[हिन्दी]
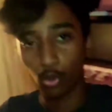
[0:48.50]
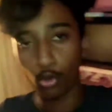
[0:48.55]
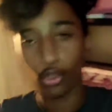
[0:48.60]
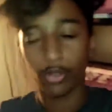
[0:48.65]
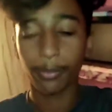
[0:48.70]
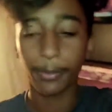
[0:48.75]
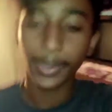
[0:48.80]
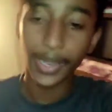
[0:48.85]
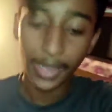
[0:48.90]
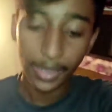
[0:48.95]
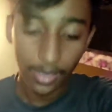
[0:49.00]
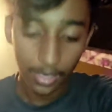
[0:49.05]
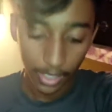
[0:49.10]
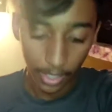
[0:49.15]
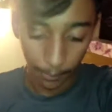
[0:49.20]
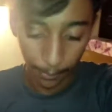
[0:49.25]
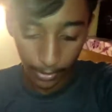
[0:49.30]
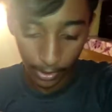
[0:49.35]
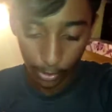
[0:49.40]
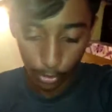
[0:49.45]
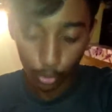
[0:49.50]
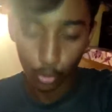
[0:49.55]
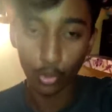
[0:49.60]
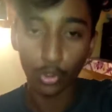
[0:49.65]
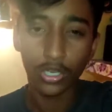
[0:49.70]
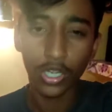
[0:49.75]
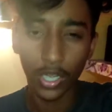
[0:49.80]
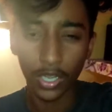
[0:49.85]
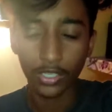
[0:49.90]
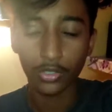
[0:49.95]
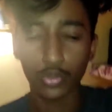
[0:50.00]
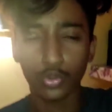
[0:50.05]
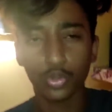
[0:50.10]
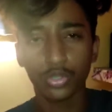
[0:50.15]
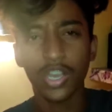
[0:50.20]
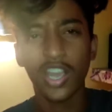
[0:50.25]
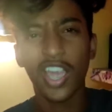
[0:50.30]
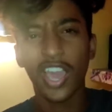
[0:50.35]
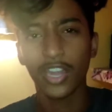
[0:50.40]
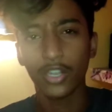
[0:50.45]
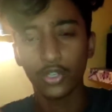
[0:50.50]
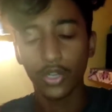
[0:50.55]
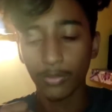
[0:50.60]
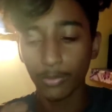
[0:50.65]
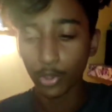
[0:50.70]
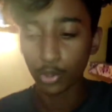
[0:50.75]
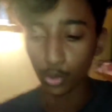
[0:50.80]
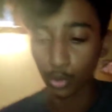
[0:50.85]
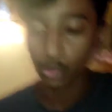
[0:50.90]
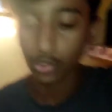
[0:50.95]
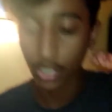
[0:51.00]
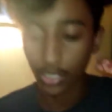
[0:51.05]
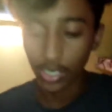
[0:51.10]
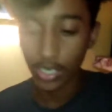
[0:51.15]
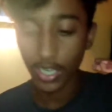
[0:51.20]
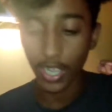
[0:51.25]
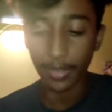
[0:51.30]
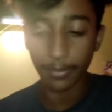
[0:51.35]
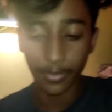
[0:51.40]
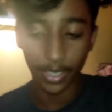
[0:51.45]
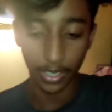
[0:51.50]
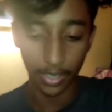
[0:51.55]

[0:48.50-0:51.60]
और मैं अपना स्कूल का स्कूल का कह रहा हूँ हम लोग ट्यूशन का काम